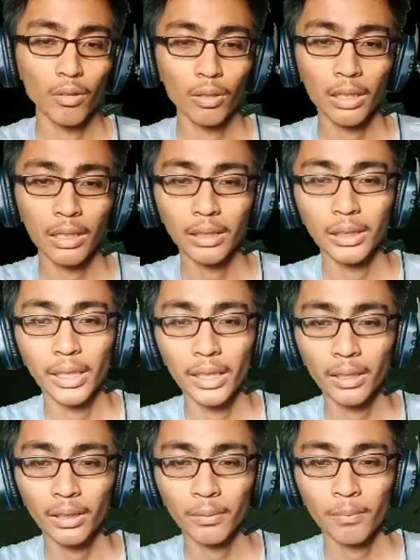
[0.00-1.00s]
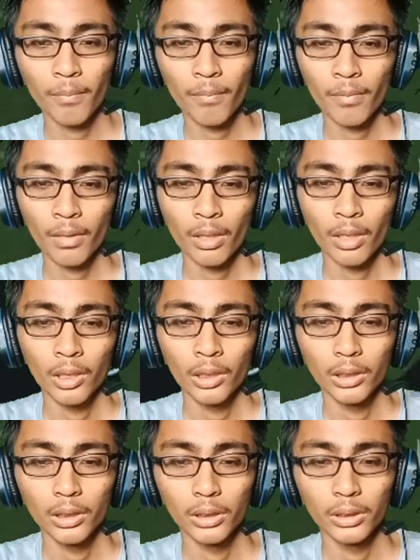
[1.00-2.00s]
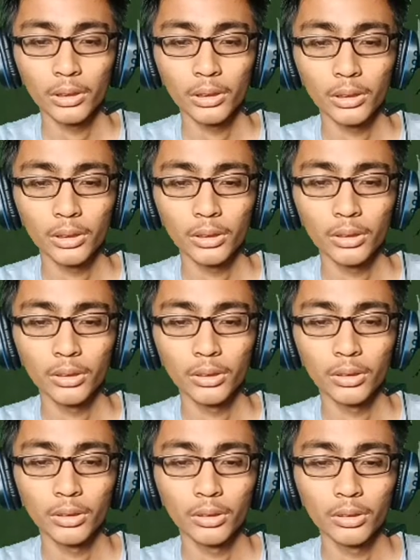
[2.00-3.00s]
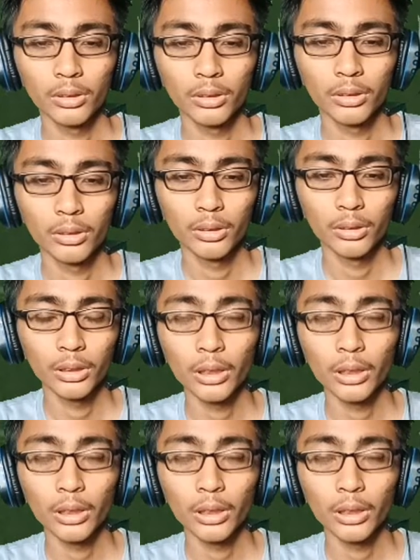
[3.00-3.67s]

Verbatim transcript: orang geng uh,